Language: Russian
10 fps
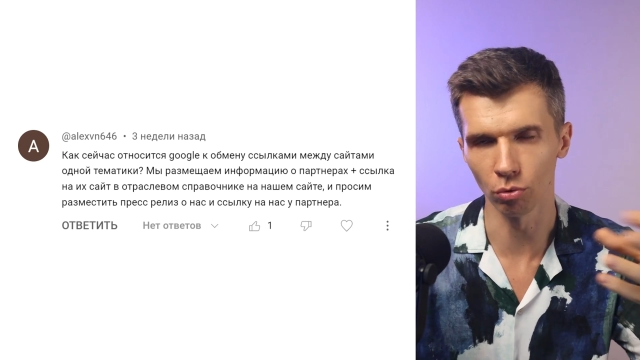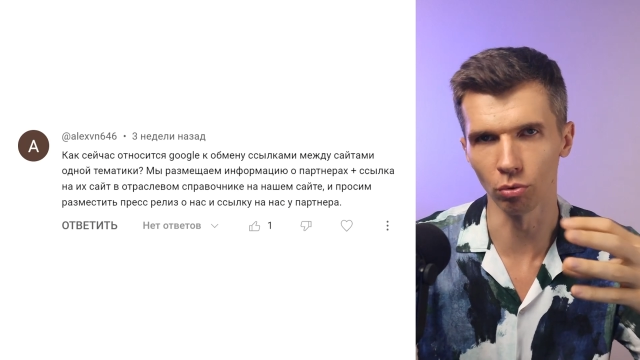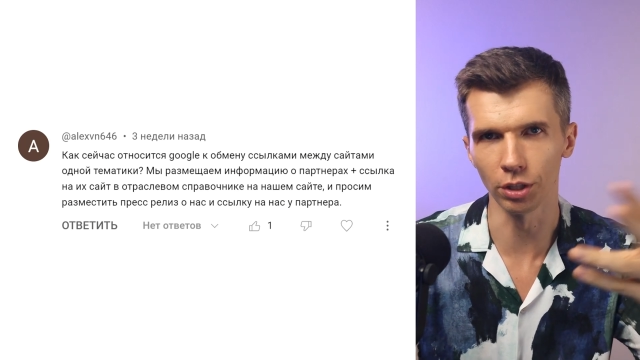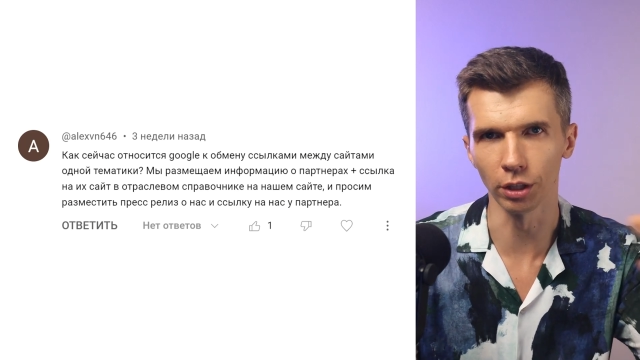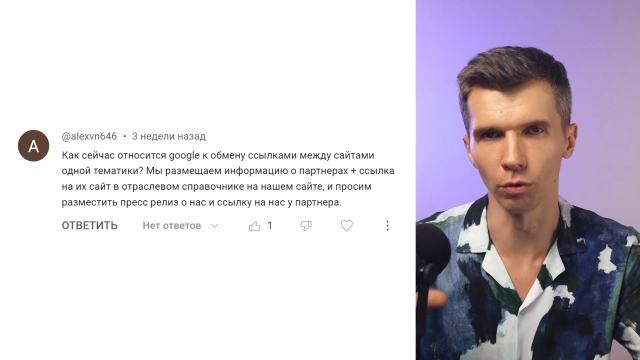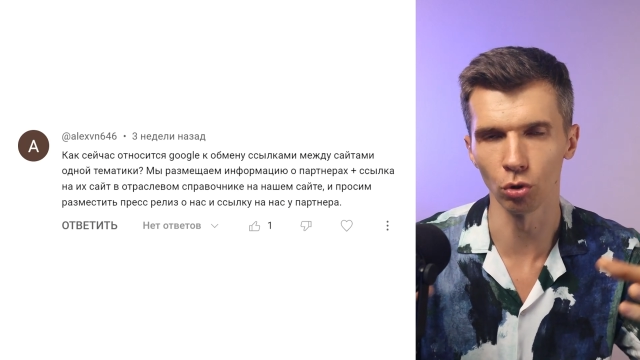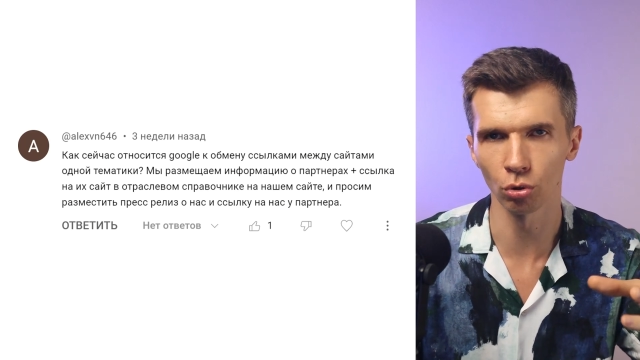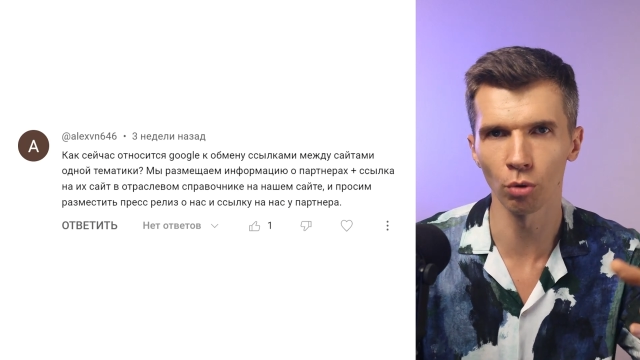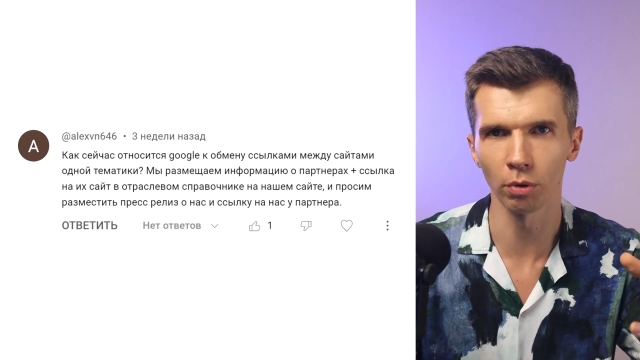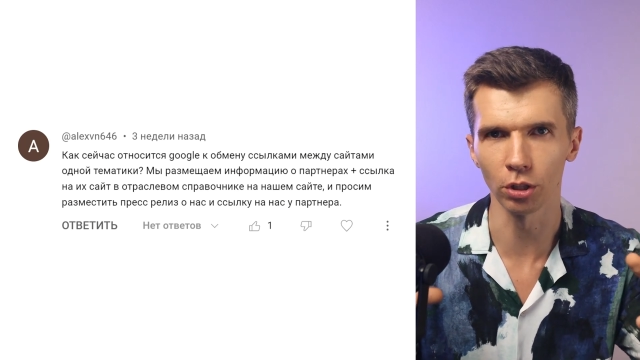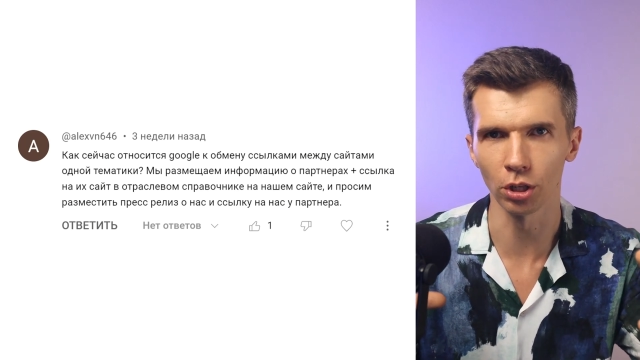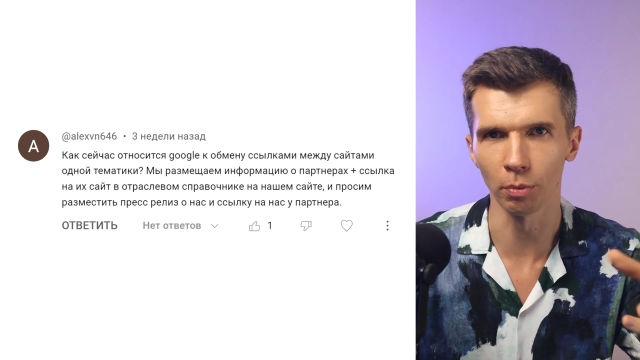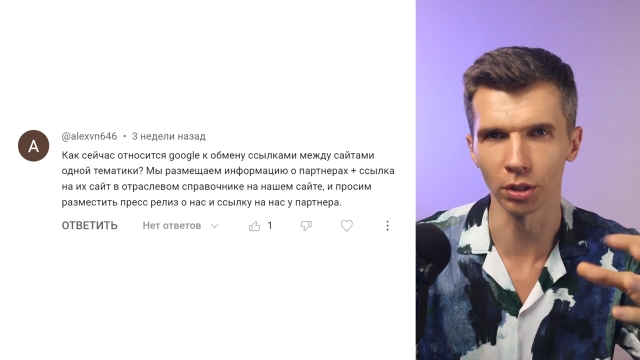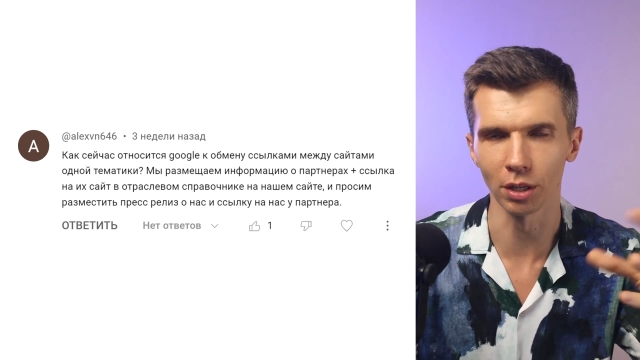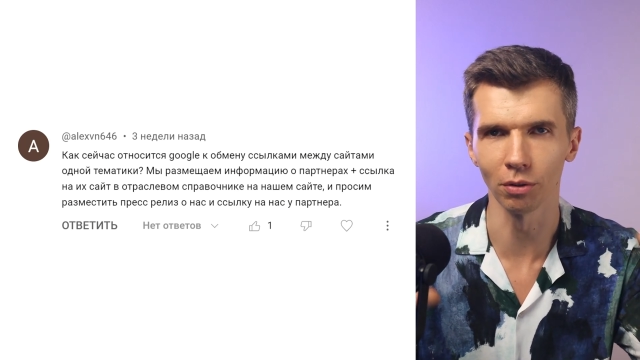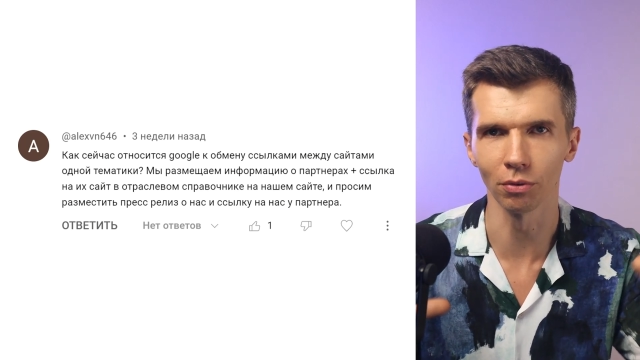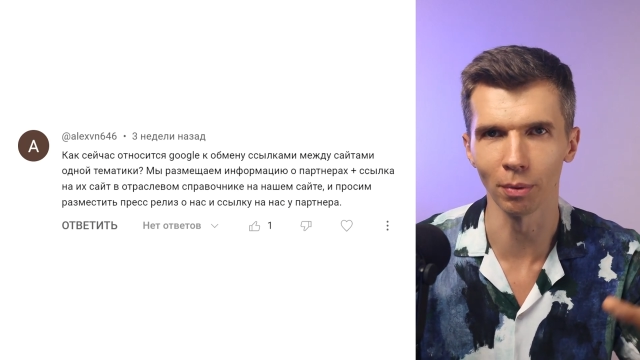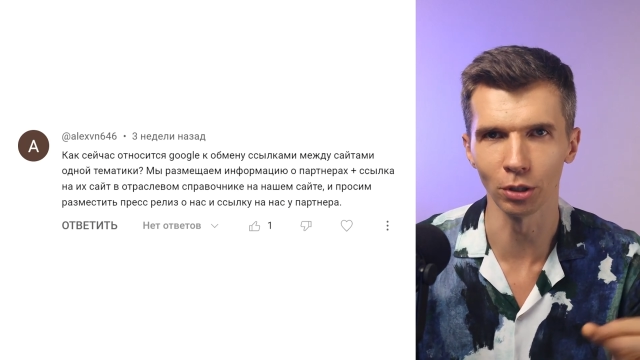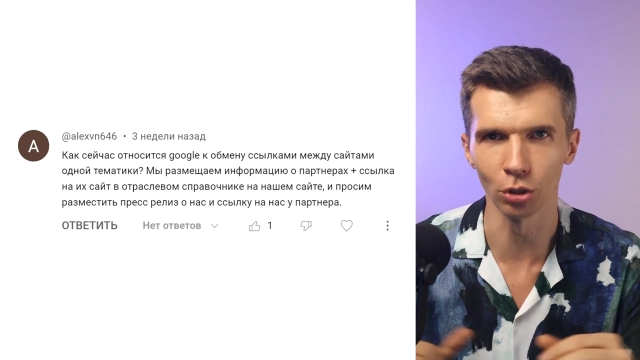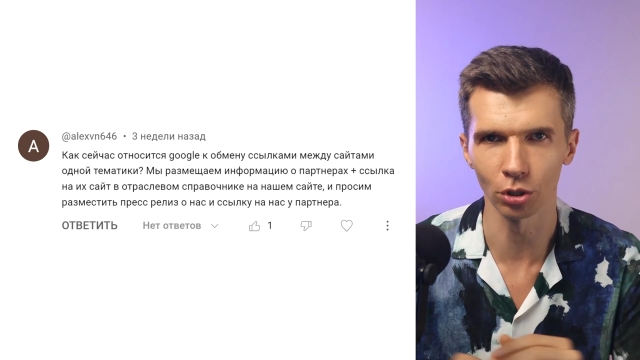ну, где-то в ручном режиме, где-то в
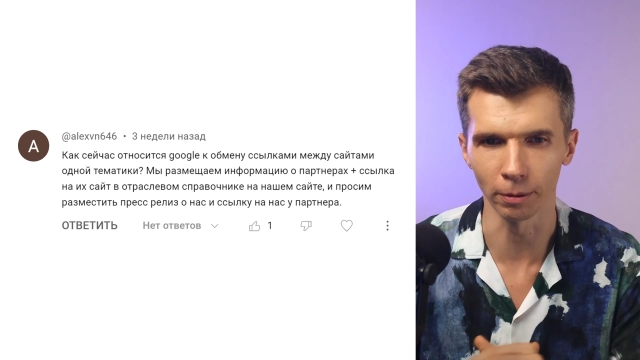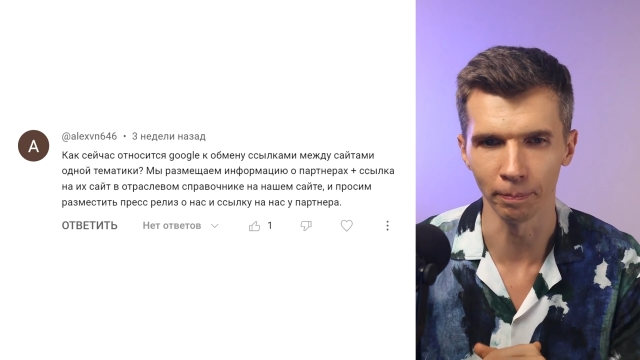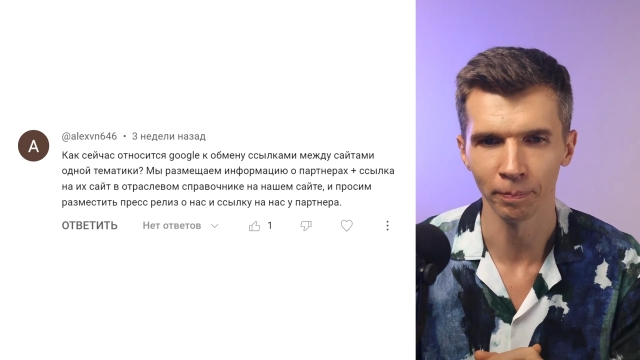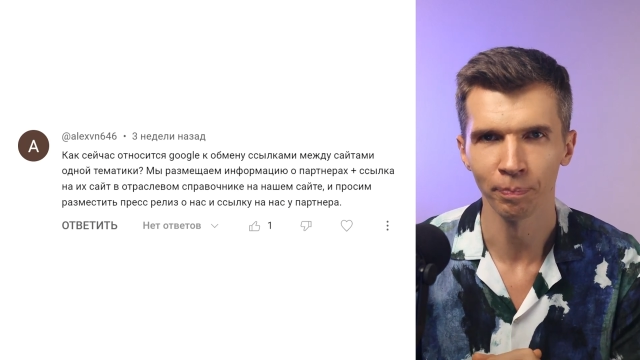автоматическом.